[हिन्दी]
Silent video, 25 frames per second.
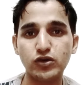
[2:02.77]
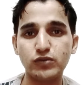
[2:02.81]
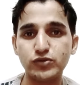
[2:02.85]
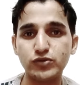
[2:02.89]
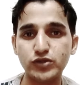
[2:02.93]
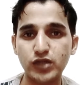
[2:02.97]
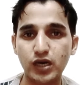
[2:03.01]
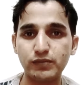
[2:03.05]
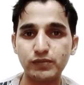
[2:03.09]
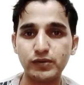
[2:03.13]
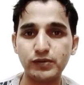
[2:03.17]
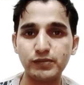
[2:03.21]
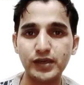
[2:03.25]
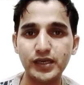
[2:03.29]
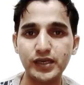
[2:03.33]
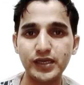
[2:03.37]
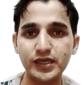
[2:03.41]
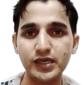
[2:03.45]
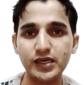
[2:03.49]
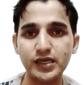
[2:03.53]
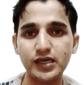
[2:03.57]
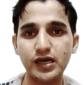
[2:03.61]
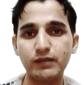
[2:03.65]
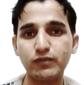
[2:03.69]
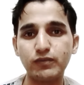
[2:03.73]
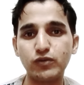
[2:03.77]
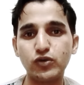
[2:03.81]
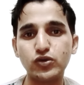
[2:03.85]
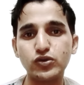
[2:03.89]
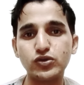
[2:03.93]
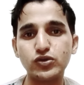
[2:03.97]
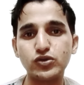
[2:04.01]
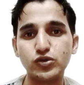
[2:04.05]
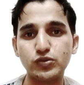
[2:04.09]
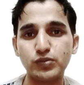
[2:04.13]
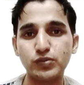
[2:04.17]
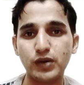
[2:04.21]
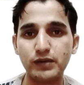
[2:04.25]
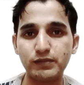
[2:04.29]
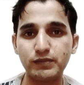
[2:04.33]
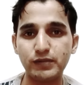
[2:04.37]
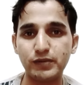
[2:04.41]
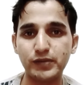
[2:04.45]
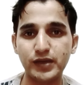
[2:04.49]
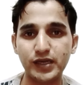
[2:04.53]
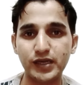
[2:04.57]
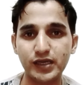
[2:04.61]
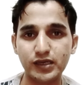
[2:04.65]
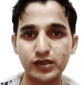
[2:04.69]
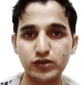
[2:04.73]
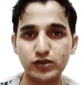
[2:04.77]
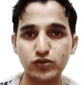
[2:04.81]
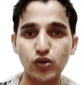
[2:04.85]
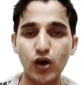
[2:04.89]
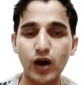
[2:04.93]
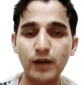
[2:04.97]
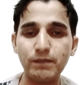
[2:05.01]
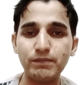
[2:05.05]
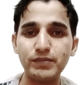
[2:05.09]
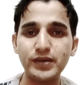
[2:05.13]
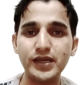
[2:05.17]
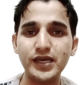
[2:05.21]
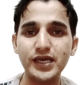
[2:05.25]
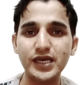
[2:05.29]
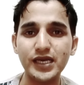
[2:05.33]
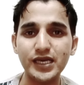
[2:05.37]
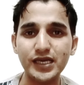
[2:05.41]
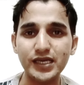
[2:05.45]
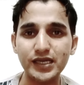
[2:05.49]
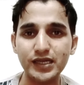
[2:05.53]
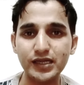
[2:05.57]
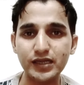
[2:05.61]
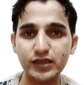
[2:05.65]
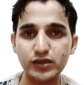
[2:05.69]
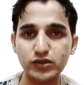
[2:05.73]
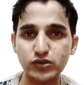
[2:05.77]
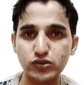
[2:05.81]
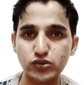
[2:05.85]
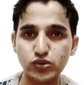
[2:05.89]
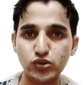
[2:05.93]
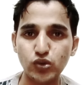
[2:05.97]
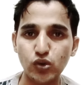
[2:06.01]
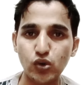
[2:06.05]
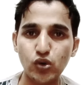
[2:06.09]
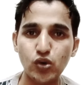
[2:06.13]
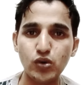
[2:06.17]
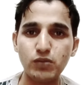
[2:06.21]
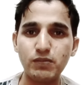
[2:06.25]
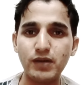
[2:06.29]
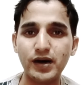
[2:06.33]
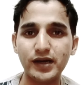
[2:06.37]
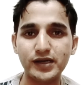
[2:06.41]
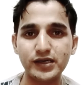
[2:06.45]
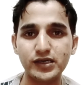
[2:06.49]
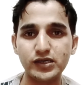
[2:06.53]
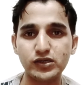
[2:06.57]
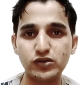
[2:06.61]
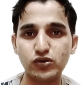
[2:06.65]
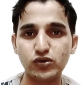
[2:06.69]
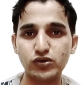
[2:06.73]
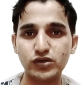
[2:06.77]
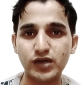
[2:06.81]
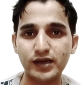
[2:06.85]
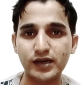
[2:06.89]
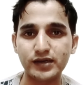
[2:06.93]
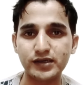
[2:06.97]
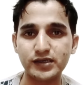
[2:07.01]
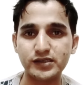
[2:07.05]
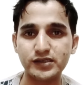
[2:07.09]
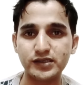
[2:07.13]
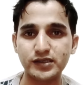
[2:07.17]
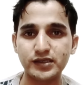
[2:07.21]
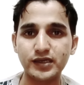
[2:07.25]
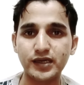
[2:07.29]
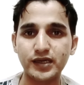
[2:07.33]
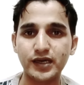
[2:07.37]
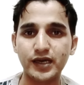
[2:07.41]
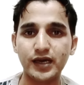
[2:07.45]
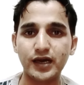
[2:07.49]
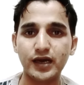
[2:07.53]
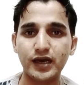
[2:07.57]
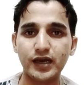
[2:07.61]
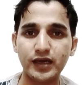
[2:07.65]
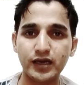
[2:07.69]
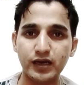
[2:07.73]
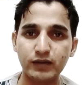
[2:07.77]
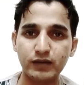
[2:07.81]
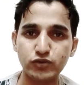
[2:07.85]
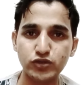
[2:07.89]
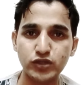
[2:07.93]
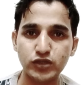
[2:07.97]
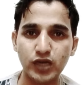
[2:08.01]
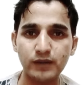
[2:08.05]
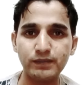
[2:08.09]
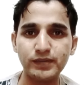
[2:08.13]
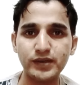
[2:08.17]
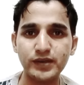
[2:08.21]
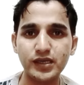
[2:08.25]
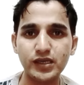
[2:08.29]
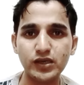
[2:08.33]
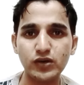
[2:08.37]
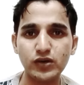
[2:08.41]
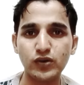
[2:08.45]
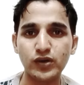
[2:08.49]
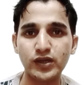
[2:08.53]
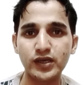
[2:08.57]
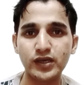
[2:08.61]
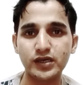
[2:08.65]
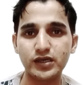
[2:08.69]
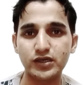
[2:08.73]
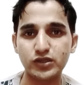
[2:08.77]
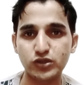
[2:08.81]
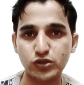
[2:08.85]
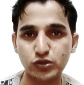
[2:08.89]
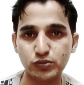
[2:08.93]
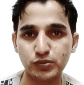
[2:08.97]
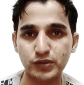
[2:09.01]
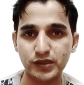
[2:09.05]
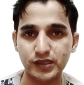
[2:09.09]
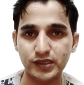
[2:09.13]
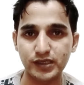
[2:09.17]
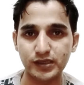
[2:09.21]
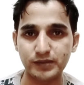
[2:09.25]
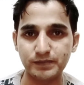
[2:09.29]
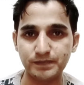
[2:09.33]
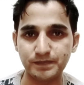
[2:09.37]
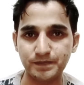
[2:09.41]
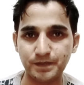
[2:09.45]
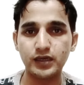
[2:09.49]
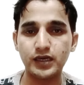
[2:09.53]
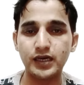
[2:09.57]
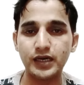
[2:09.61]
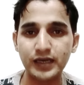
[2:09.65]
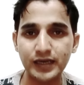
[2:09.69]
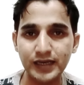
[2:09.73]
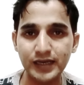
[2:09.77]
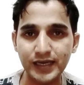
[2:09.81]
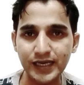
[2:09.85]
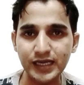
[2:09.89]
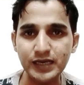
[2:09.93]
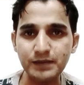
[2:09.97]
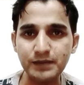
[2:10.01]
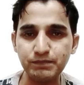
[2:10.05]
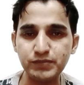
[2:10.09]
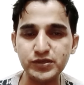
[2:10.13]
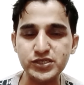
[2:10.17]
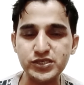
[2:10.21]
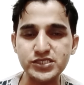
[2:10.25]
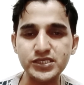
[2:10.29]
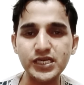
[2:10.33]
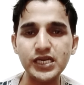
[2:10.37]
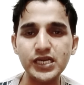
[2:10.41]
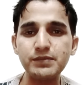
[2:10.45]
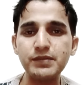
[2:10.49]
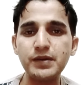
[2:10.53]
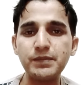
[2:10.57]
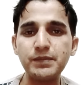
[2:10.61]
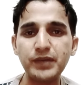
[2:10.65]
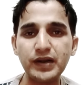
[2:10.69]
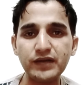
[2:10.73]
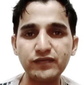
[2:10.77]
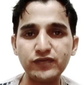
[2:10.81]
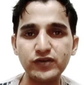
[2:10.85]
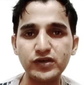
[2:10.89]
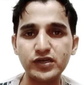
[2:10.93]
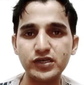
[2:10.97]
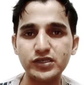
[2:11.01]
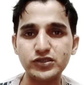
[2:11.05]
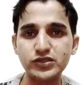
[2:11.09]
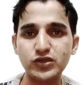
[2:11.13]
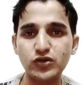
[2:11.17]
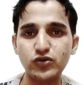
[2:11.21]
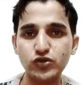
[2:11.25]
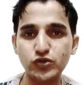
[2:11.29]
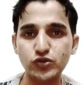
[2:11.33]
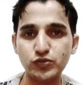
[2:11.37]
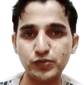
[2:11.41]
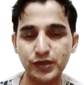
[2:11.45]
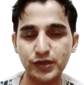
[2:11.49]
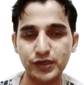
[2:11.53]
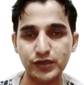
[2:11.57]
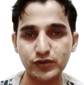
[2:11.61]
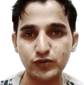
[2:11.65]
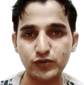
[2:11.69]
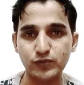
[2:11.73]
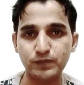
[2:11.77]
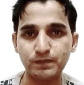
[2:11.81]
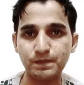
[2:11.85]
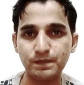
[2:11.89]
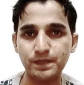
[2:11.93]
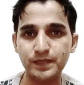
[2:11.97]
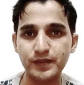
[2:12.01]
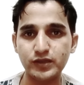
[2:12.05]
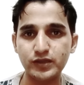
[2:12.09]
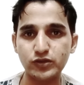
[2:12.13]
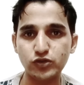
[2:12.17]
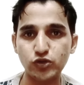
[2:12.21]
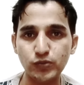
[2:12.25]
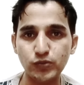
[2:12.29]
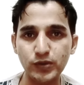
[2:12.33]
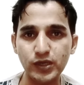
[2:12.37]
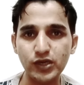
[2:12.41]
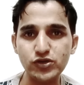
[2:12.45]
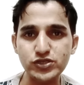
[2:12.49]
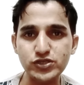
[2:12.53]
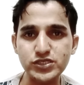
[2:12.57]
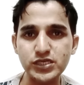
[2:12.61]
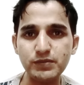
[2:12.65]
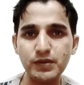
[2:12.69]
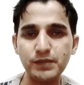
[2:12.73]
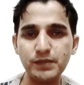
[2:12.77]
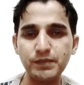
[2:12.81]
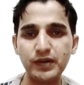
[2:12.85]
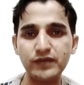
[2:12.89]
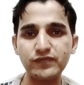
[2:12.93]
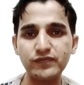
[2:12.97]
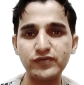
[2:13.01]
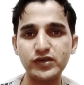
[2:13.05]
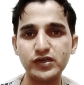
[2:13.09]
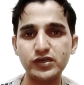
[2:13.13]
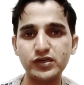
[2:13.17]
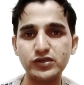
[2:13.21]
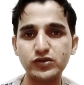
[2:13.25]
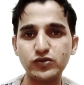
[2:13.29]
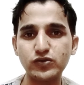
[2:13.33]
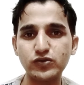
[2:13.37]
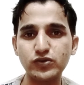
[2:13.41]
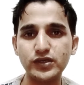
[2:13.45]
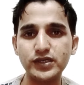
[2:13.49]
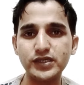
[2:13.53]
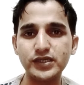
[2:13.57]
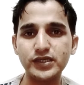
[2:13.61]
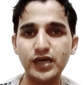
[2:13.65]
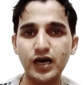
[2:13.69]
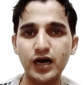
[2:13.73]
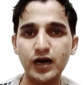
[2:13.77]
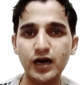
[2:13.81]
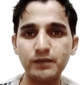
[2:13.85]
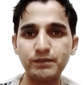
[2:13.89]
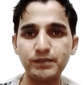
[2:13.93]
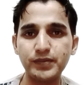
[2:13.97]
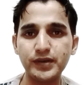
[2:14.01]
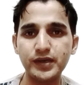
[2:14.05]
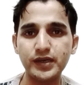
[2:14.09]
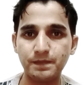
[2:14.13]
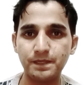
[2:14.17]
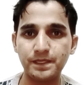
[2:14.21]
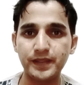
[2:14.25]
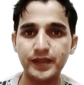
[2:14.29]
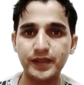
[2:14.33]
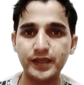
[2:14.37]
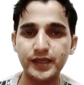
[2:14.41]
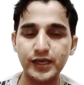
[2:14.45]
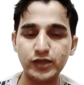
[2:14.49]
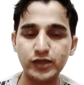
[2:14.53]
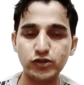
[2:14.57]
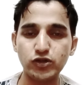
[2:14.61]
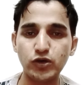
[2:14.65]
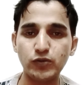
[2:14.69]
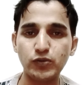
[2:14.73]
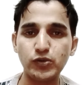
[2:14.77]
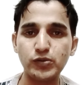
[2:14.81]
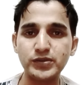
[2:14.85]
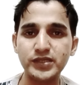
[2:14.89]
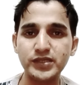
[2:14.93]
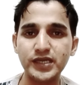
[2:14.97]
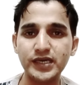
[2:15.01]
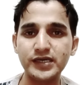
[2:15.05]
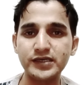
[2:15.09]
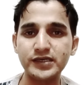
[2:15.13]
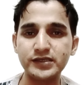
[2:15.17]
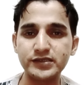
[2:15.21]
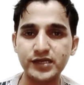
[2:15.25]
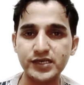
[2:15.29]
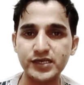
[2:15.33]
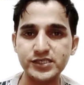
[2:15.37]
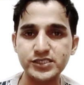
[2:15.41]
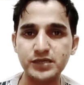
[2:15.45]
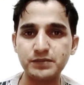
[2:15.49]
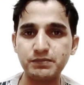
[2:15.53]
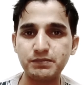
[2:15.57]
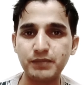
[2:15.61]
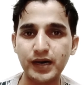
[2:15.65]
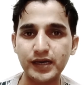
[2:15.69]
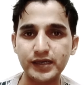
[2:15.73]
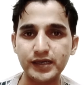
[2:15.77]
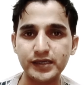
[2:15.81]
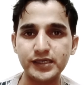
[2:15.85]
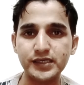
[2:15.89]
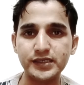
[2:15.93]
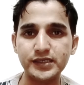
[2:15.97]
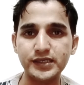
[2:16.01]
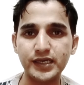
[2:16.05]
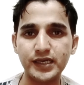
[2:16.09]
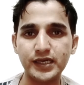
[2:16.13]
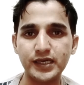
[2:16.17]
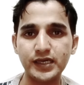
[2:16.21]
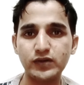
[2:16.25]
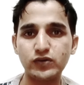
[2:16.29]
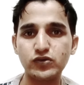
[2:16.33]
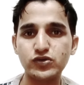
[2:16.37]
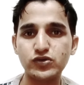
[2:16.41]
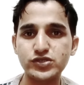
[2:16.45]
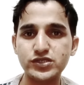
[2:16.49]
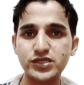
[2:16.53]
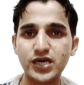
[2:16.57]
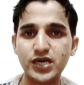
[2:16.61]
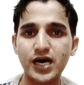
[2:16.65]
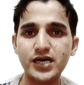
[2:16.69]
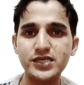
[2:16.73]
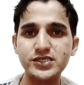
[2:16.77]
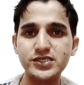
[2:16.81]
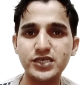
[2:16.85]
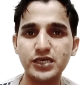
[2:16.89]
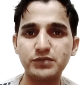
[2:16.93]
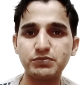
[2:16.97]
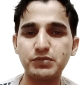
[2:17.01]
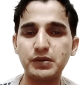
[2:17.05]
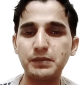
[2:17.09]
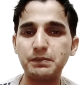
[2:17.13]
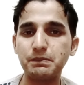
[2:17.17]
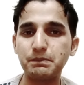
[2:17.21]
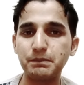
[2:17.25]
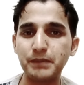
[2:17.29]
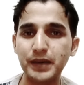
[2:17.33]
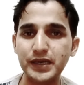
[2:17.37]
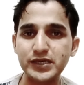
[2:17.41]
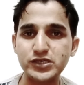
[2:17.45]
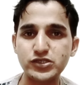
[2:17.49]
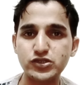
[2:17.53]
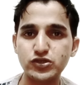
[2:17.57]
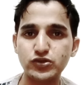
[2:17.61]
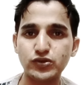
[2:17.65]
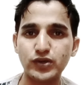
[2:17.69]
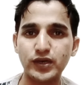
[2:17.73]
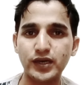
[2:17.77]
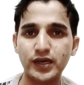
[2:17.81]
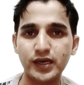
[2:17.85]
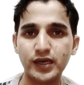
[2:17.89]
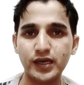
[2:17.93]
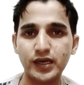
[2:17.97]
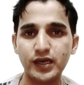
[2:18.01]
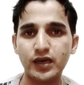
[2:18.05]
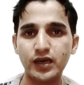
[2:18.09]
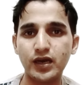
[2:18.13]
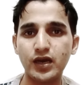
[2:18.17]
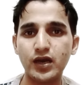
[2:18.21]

तो अबूधाबी में मिलेंगी या आपको दुबई में मिलेंगी तो आपने दो मार्केट को टारगेट करना है एक अबूधाबी की और एक दुबई की लेकिन पर्सनली मैं प्रेफर करता हूँ दुबई को दुबई को इसलिए मैं प्रेफर करता हूँ कि यहाँ पे एक तो आपको पता है कि इंटरनेशनल मार्केट है और साथ साथ में मेट्रो है